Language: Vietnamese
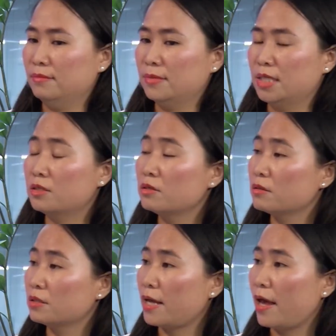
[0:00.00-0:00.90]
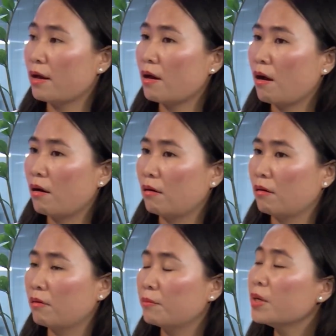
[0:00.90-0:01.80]
thị trường sẽ
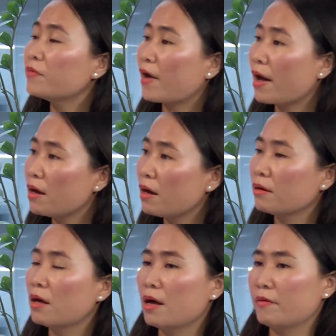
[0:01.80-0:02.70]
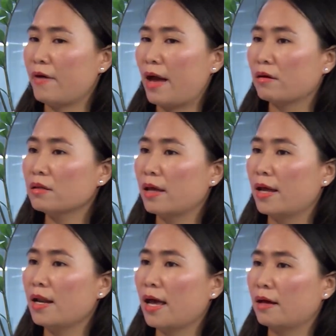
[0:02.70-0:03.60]
còn bứt phá hơn và có
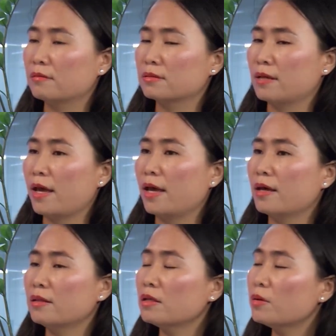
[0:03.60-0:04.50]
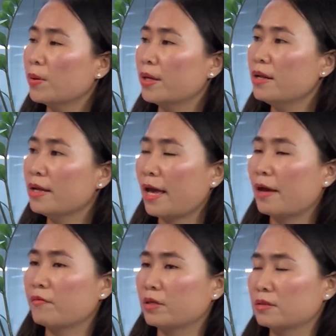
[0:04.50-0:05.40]
thể là sẽ tích lũy đi
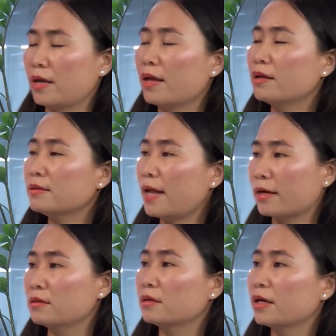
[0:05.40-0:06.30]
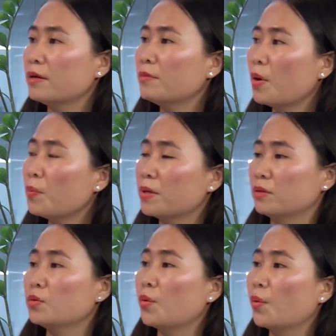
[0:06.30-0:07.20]
ngang và sẽ đạt được cái mốc
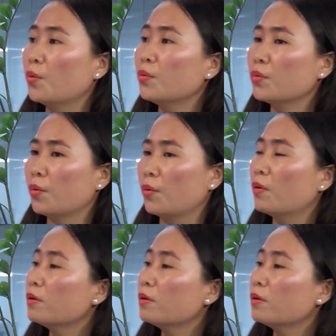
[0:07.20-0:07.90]
đỉnh cũ của